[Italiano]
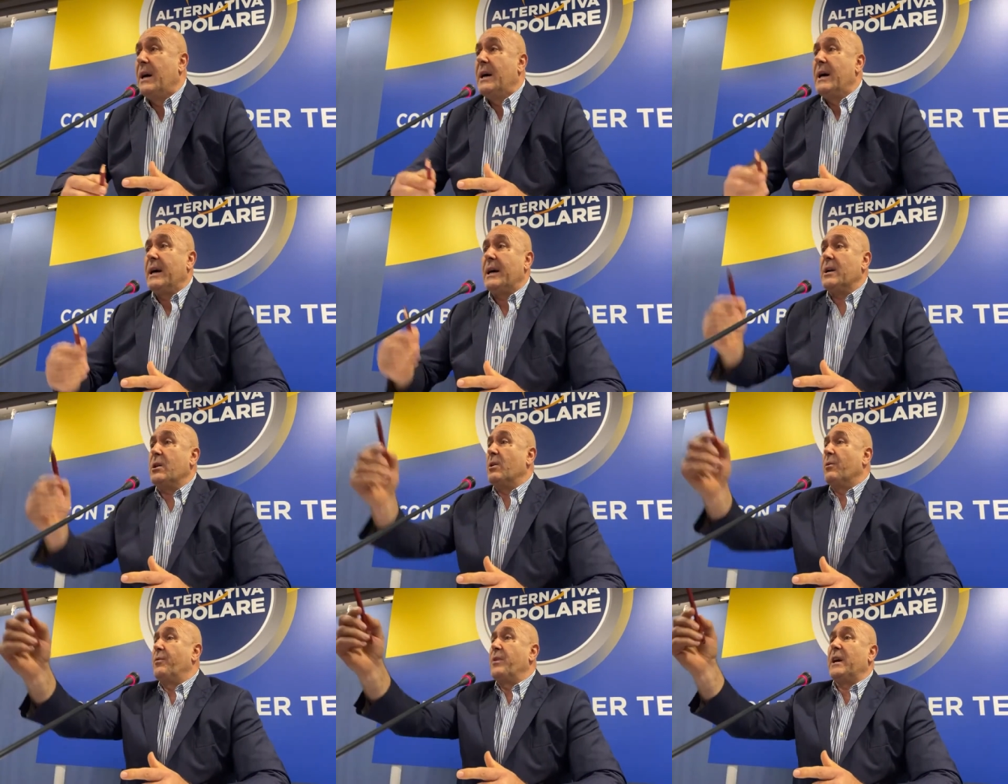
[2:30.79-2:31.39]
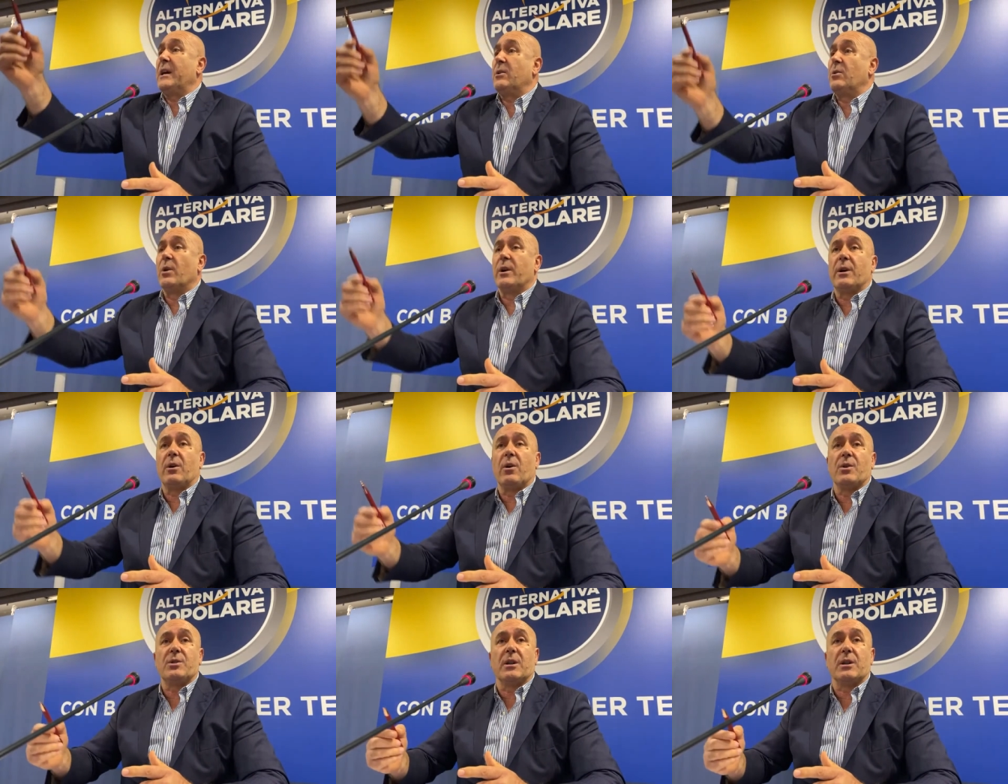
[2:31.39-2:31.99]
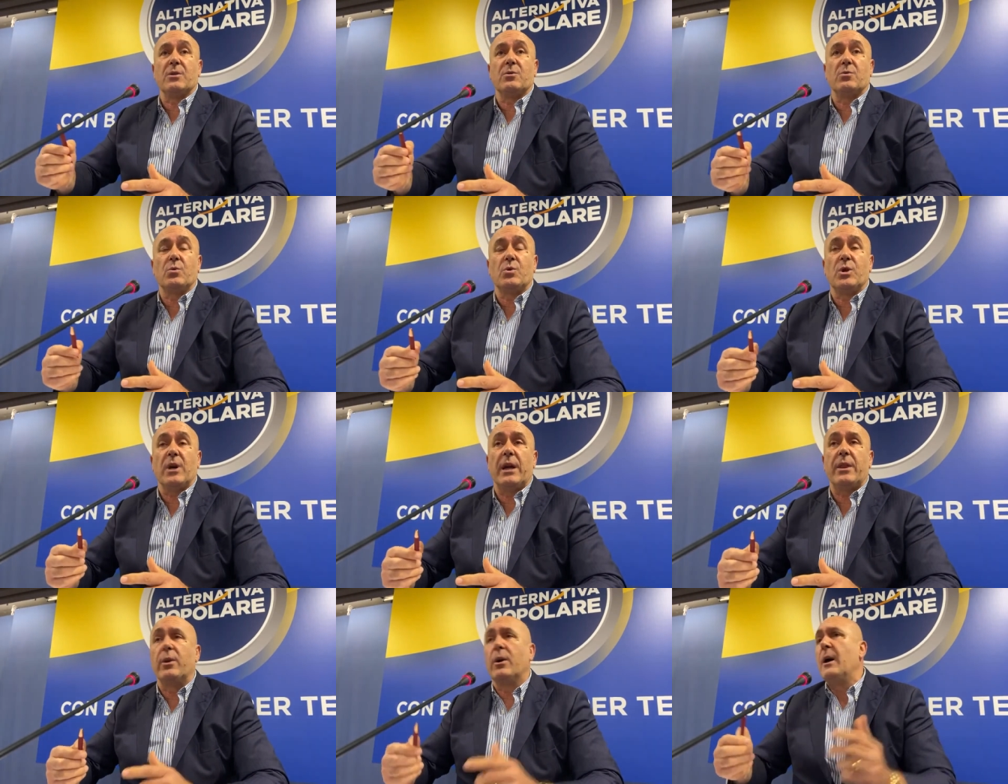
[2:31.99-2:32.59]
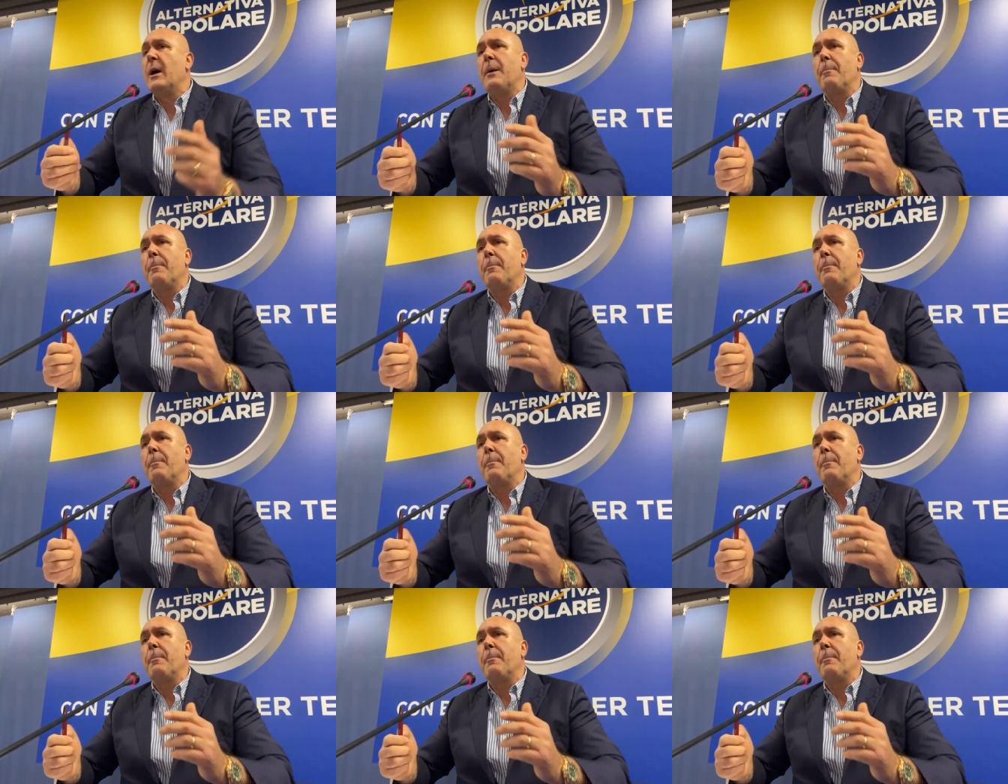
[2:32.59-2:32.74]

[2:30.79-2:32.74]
io vedo le cose che succedono.